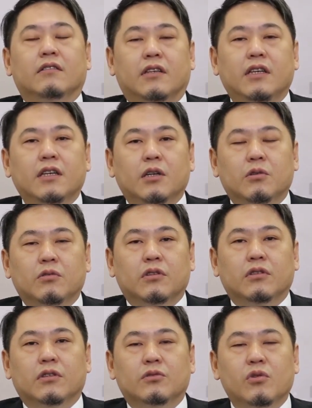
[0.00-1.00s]
第一
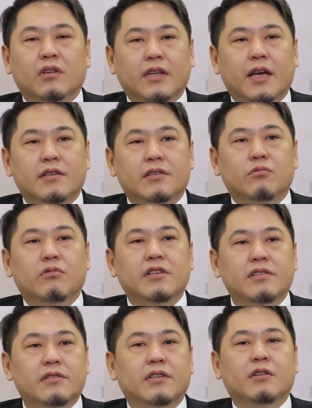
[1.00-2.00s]
个状态是威
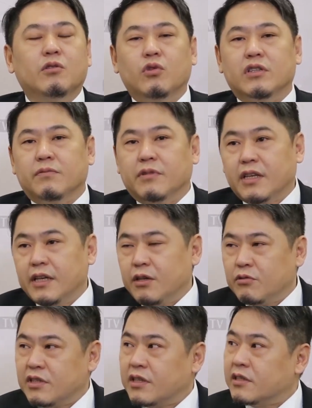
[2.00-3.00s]
斯汀为什么可以
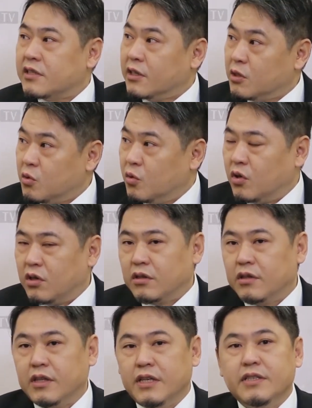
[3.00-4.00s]
有这个成果？
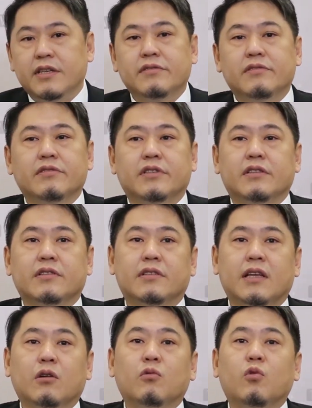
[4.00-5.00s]
第一件事情是
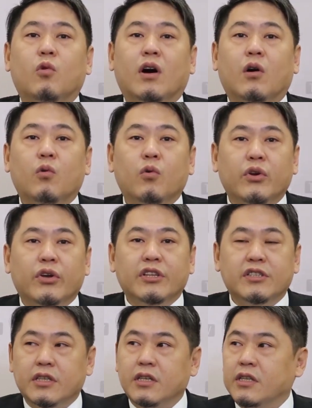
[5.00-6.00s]
它过往会
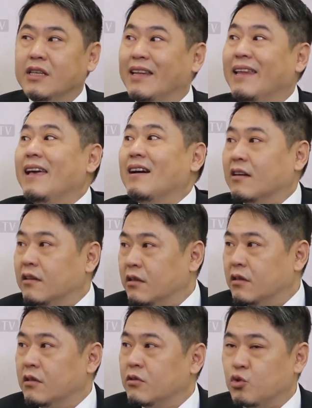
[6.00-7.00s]
员经营的量
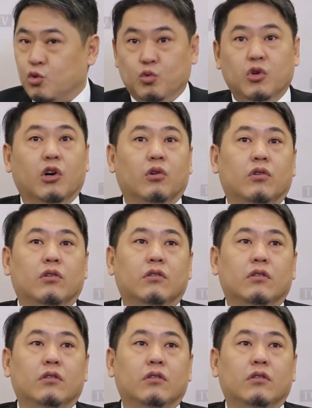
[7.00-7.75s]
足够，